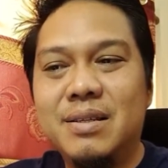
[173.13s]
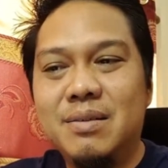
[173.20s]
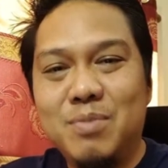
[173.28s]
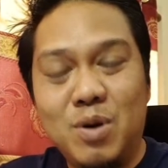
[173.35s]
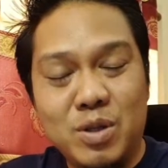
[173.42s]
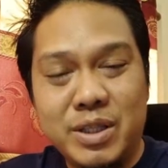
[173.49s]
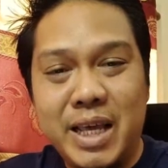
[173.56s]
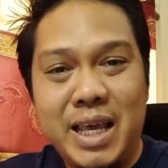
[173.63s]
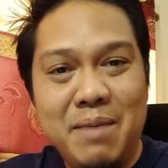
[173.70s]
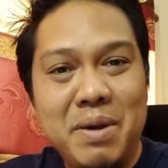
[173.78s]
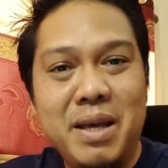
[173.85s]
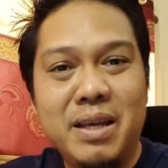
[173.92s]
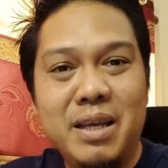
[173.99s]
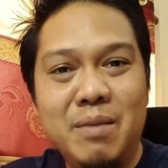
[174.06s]
พอตีไป
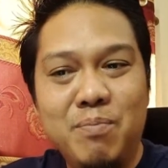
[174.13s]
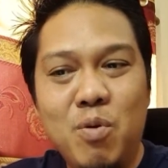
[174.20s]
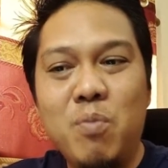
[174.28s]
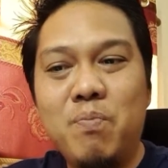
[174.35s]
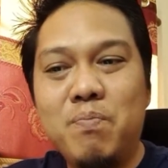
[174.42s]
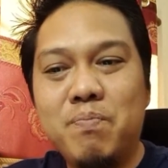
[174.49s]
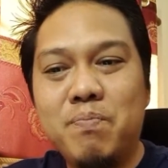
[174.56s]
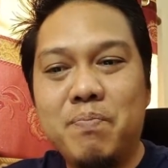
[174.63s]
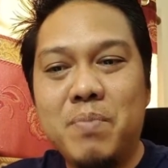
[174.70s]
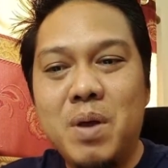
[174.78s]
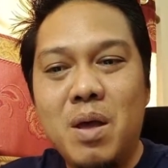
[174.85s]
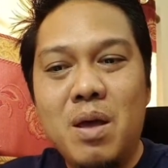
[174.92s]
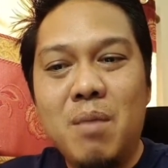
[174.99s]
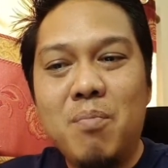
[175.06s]
อย่างนี้ปุ๊บ
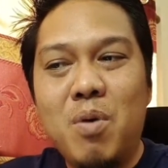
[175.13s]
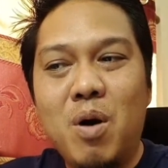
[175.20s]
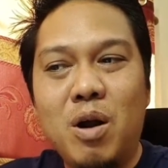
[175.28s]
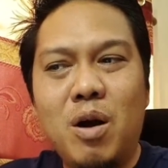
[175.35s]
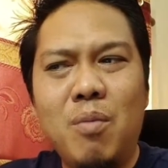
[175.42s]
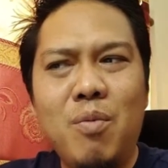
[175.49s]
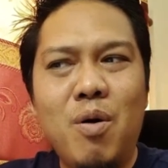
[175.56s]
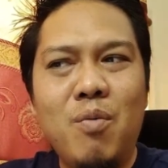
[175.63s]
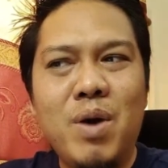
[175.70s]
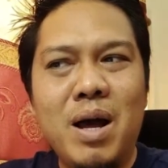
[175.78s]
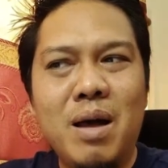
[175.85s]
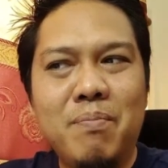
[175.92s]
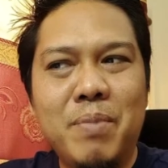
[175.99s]
พอเขามองว่า